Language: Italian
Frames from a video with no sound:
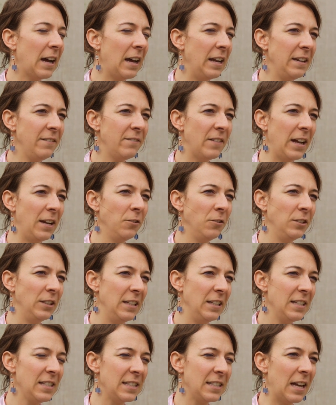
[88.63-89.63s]
a livello
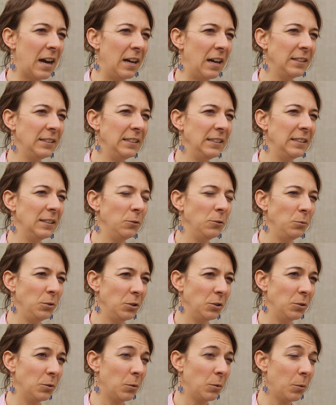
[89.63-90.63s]
degli Stati
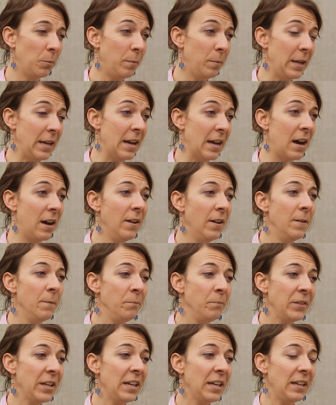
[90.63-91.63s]
dell'Unione Europea
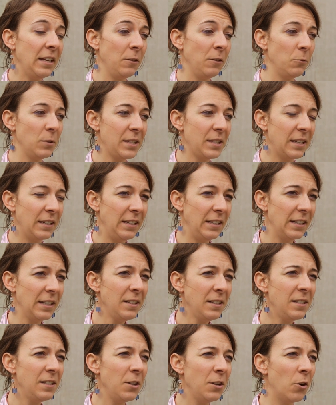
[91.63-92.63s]
e in questa
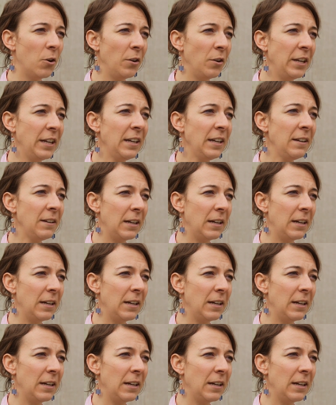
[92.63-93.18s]
direzione,